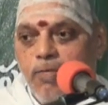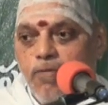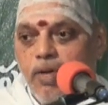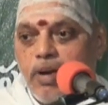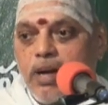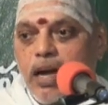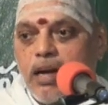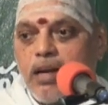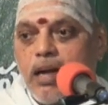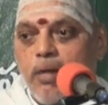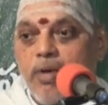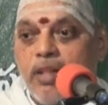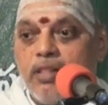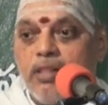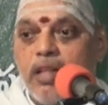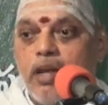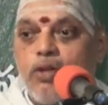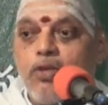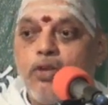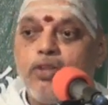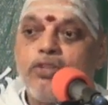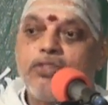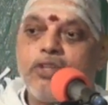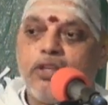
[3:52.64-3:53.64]
ఒక కబంధ
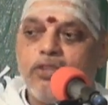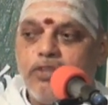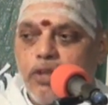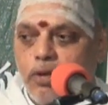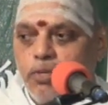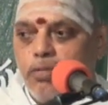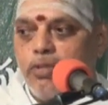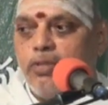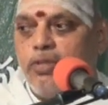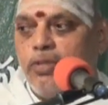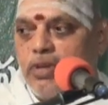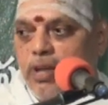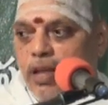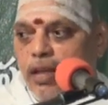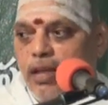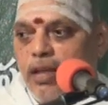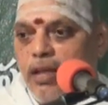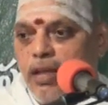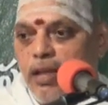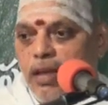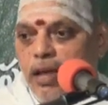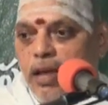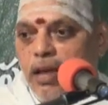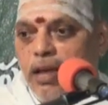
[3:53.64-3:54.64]
నృత్యం జరుగుతుందిట
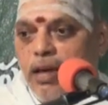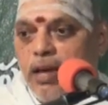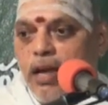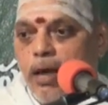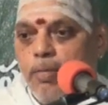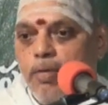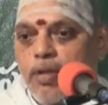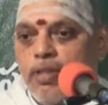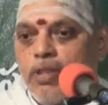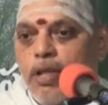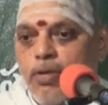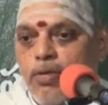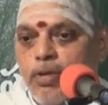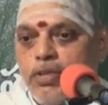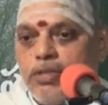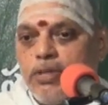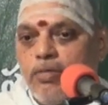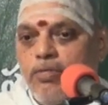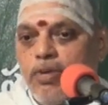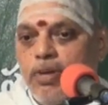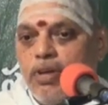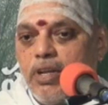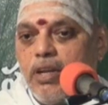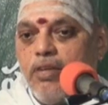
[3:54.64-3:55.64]
కబంధ
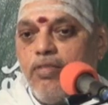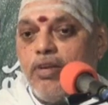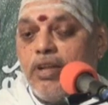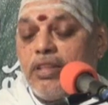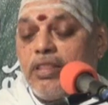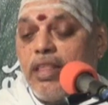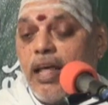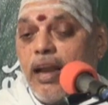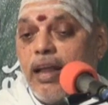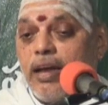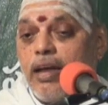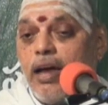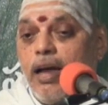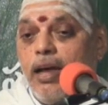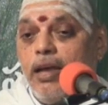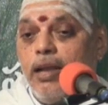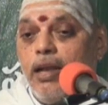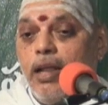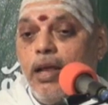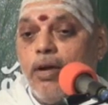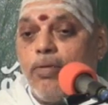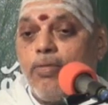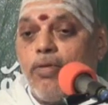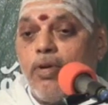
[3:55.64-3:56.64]
నృత్యం అంటే ఏమిటి తలకాయ
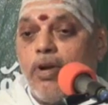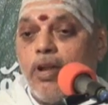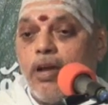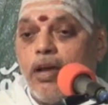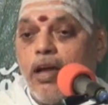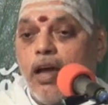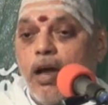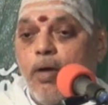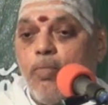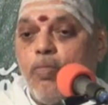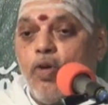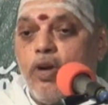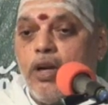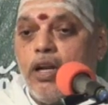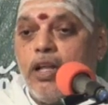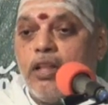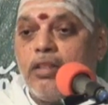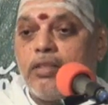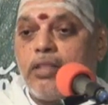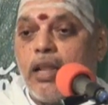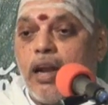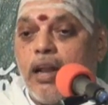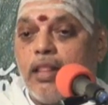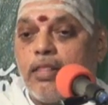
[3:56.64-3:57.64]
లేకుండా
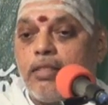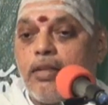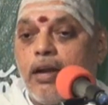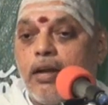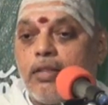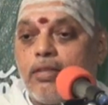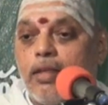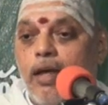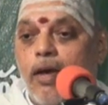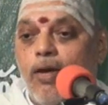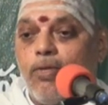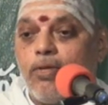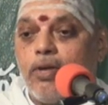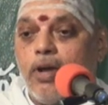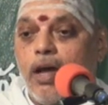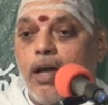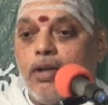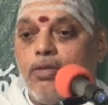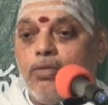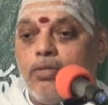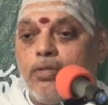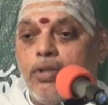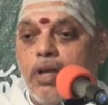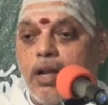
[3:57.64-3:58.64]
మొండెన్ తనంతట
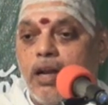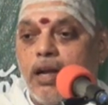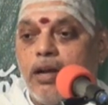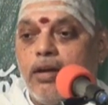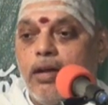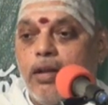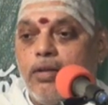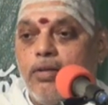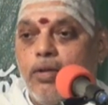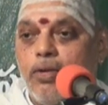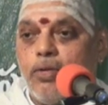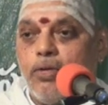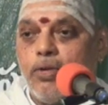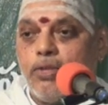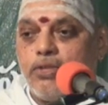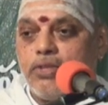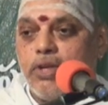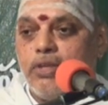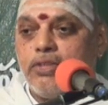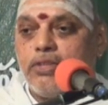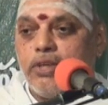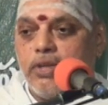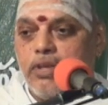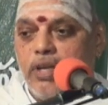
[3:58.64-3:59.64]
తానుగా యుద్ధరంగంలో
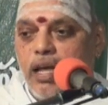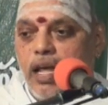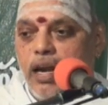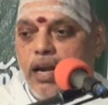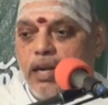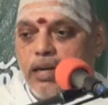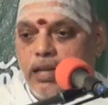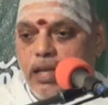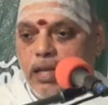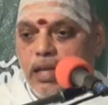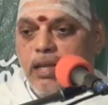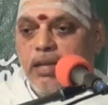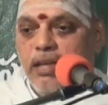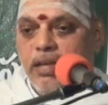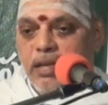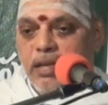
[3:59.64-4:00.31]
నృత్యం చేయాలంటే